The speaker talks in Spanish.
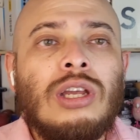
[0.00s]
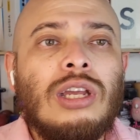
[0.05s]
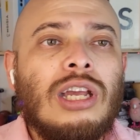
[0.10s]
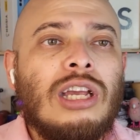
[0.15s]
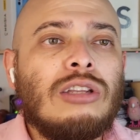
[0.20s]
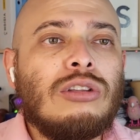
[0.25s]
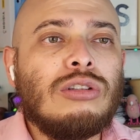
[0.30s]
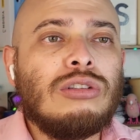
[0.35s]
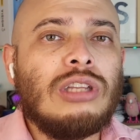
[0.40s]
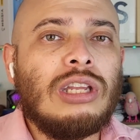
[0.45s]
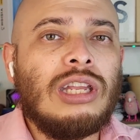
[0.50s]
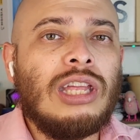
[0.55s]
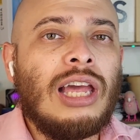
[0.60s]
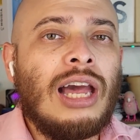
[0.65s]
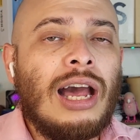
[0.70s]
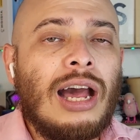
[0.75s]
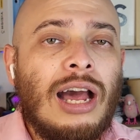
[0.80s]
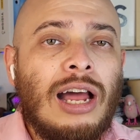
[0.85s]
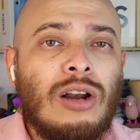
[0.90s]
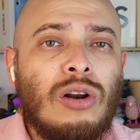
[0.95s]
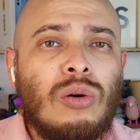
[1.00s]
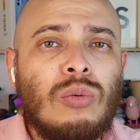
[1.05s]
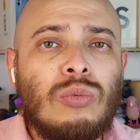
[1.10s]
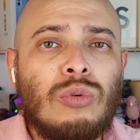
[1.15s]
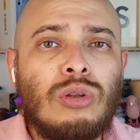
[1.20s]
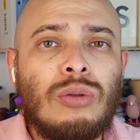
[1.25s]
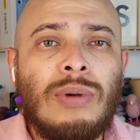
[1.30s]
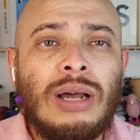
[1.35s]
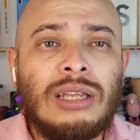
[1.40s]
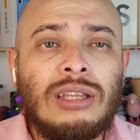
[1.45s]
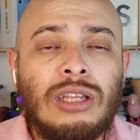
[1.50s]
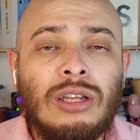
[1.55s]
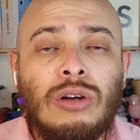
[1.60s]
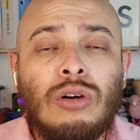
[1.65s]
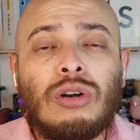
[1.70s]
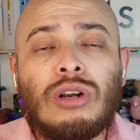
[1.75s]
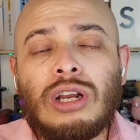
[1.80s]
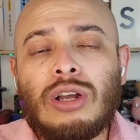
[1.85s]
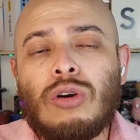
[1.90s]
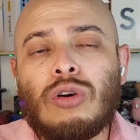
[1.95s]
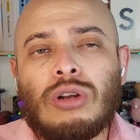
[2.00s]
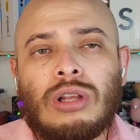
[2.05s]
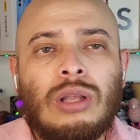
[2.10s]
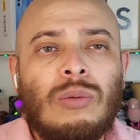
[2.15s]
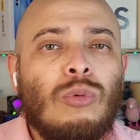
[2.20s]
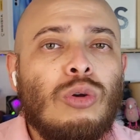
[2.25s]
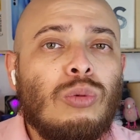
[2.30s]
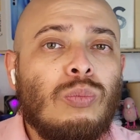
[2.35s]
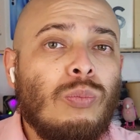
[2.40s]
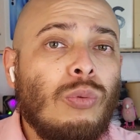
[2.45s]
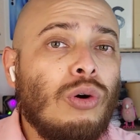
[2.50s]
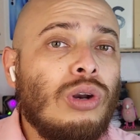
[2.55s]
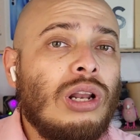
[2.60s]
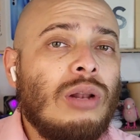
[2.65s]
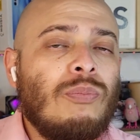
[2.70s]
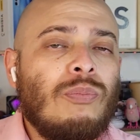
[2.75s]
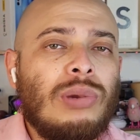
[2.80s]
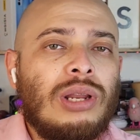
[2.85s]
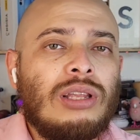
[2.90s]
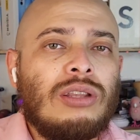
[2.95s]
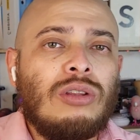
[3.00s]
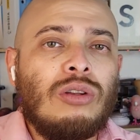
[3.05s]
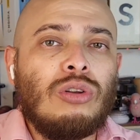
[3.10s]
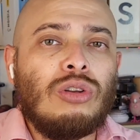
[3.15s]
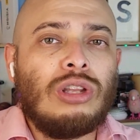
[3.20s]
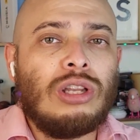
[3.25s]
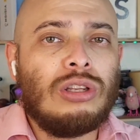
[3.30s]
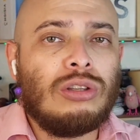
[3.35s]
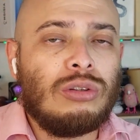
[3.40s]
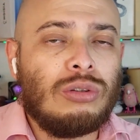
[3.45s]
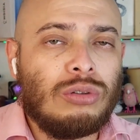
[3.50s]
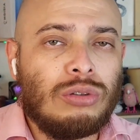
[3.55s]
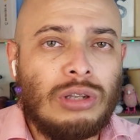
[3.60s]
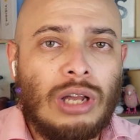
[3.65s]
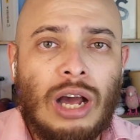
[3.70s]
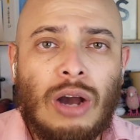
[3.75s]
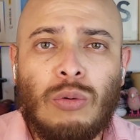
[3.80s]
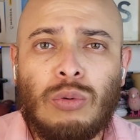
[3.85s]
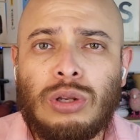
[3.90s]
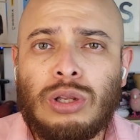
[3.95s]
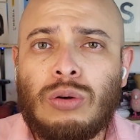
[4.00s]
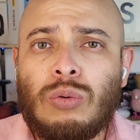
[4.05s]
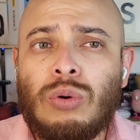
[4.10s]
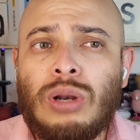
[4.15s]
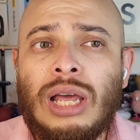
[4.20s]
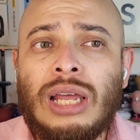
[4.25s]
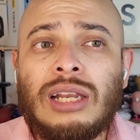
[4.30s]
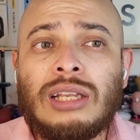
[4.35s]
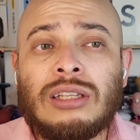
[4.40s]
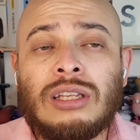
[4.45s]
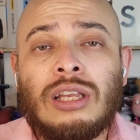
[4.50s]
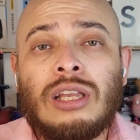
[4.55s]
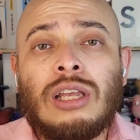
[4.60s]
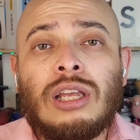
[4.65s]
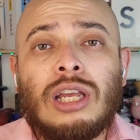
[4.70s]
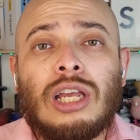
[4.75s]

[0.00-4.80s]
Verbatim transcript: Esto sería algo muy básico, recordemos por el precio de estos auriculares,